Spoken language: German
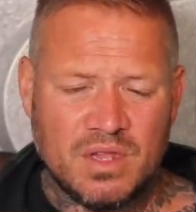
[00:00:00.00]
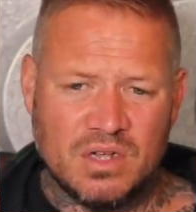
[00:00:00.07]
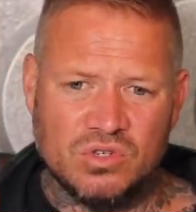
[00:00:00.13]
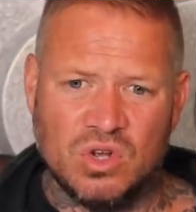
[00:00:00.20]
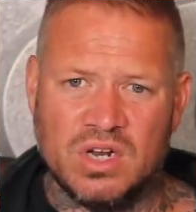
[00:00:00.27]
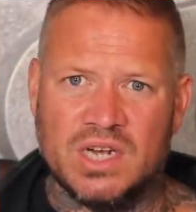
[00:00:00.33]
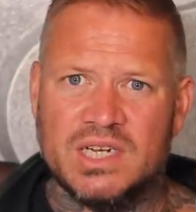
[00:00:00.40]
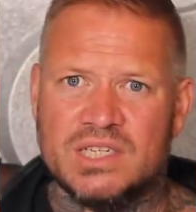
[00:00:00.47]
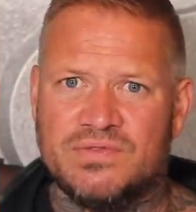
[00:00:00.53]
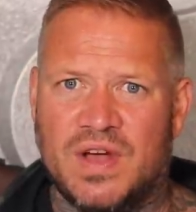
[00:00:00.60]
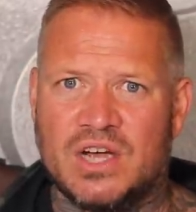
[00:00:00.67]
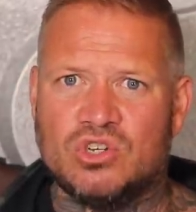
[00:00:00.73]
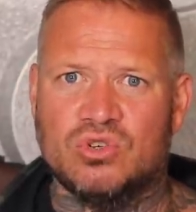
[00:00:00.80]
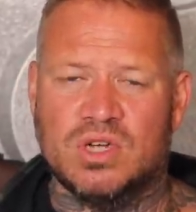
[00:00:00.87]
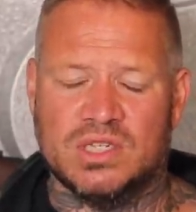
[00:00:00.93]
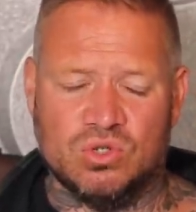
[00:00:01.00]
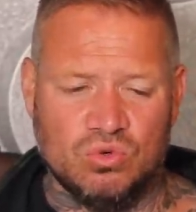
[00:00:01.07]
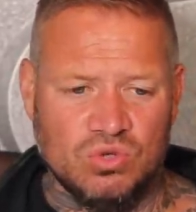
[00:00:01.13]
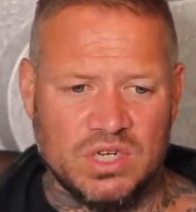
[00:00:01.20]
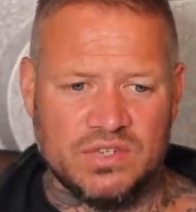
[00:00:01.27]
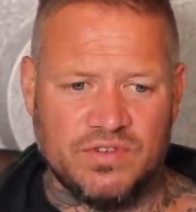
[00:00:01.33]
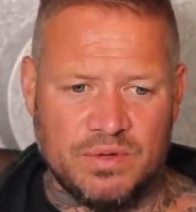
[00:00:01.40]
sondern das war schon ganz
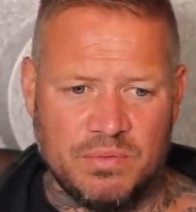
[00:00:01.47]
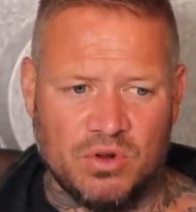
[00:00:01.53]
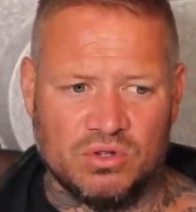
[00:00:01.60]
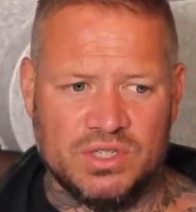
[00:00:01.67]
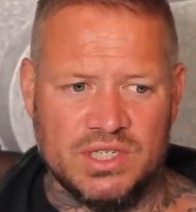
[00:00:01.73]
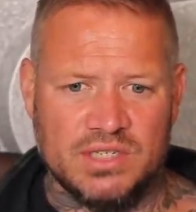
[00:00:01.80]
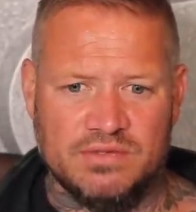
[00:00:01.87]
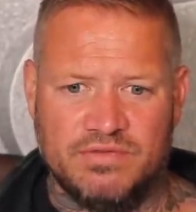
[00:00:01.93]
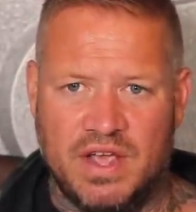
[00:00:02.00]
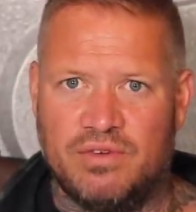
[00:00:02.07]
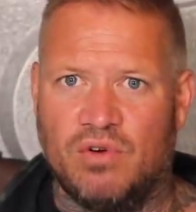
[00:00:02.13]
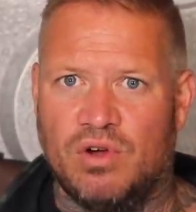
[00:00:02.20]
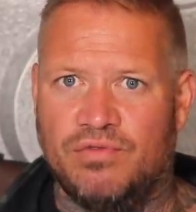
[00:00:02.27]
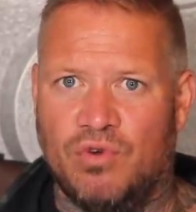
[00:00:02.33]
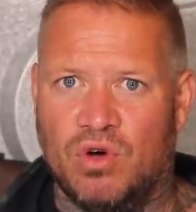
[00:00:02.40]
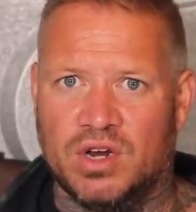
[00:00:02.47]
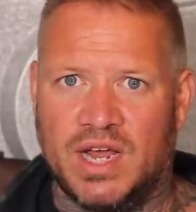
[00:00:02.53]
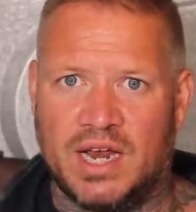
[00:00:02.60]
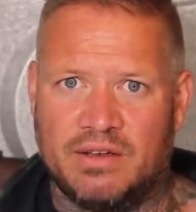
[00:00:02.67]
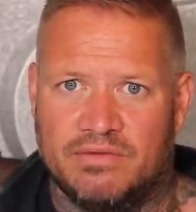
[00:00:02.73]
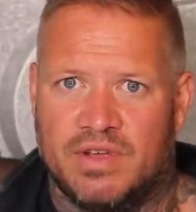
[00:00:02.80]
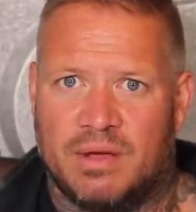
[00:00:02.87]
gut, dass wir immer noch diesen Werwolf-Ort
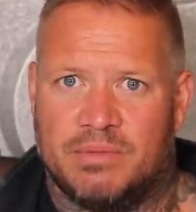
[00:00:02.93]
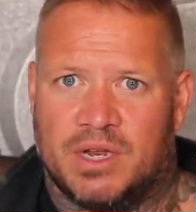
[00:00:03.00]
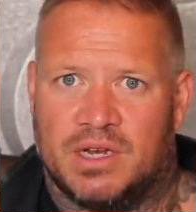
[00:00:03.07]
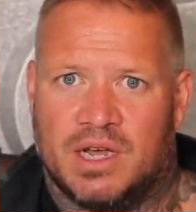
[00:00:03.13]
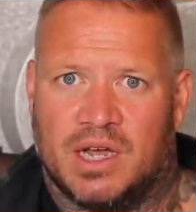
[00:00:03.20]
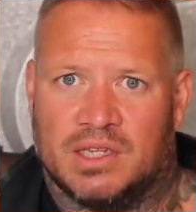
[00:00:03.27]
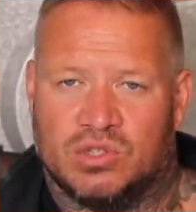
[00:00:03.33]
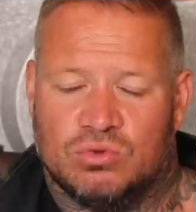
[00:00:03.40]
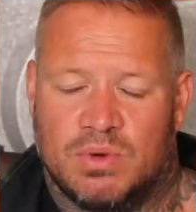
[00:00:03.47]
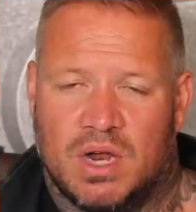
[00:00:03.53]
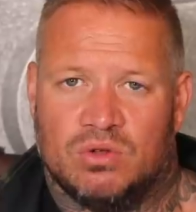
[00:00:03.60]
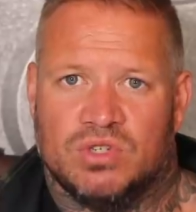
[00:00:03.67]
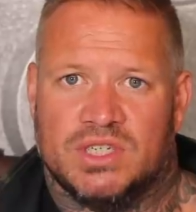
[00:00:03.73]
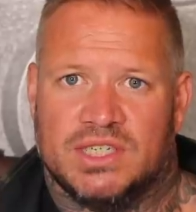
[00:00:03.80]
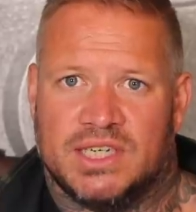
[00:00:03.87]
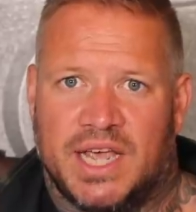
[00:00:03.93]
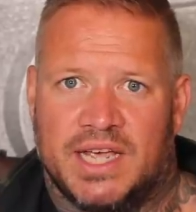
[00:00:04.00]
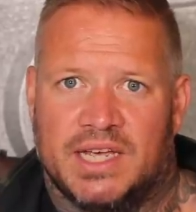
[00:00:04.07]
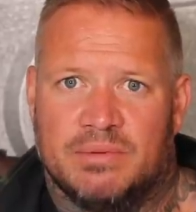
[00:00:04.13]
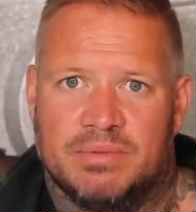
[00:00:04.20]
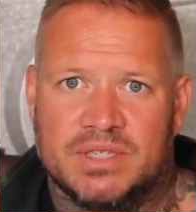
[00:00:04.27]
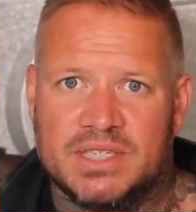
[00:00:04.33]
hatten. Wir haben dann da ganz normal unsere
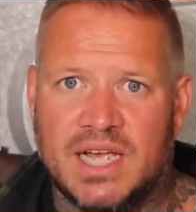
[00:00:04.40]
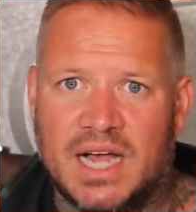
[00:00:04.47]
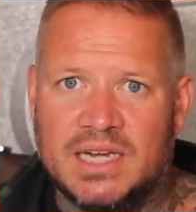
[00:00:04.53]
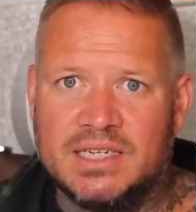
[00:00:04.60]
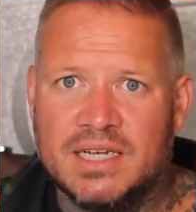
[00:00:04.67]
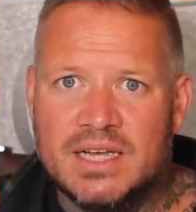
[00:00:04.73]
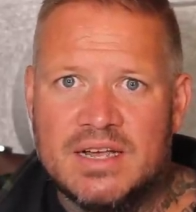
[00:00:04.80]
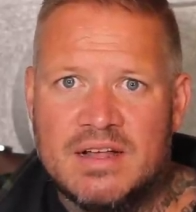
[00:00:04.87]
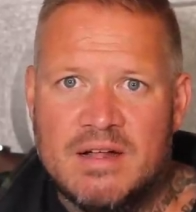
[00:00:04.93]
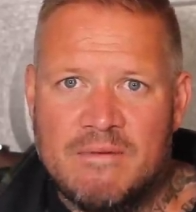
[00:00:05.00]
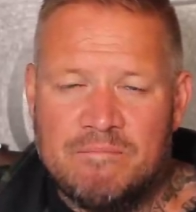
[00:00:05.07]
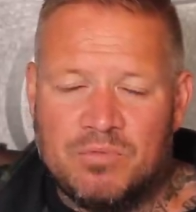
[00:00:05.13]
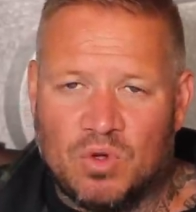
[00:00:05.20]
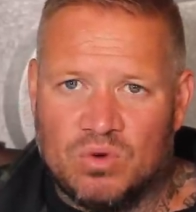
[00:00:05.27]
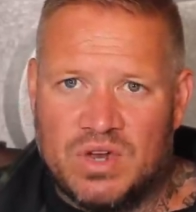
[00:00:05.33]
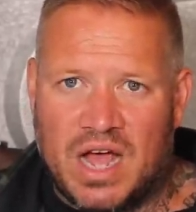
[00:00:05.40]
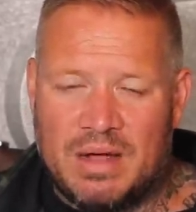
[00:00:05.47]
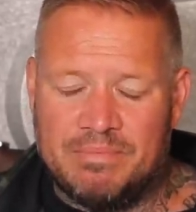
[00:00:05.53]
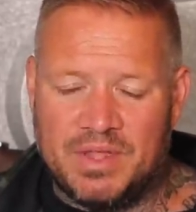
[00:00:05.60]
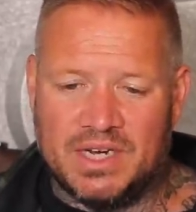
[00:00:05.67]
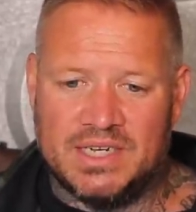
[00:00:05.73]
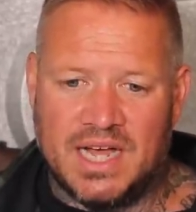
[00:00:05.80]
Getränke bezahlt und
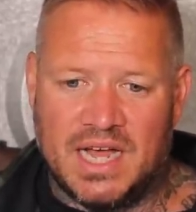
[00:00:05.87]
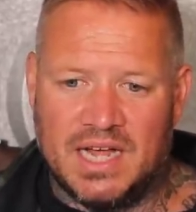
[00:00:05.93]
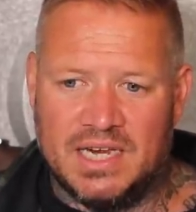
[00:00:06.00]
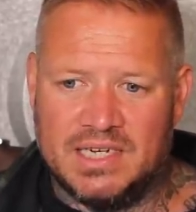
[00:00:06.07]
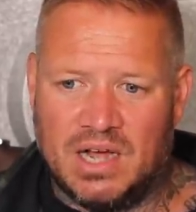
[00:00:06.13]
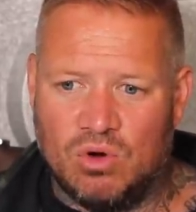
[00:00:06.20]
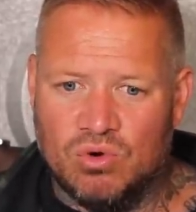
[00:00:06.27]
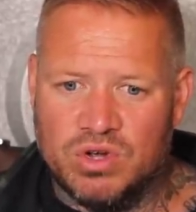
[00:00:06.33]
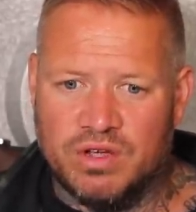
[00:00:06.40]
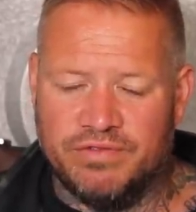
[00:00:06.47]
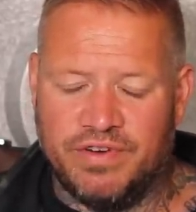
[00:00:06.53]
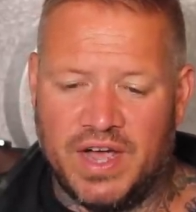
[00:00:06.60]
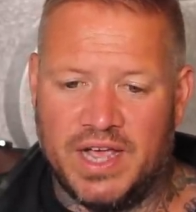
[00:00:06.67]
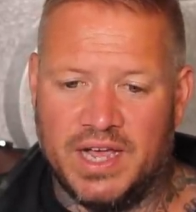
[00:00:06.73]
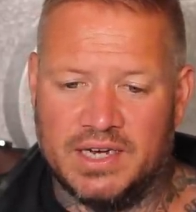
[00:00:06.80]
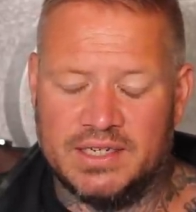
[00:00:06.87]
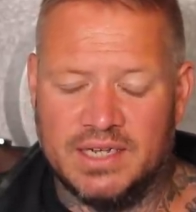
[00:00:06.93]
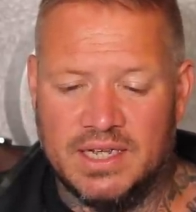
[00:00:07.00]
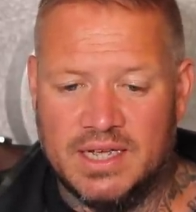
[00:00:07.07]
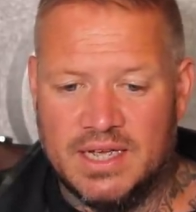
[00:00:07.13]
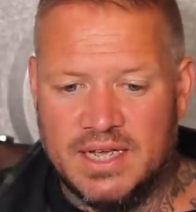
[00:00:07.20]
haben dann da halt auch gefeiert.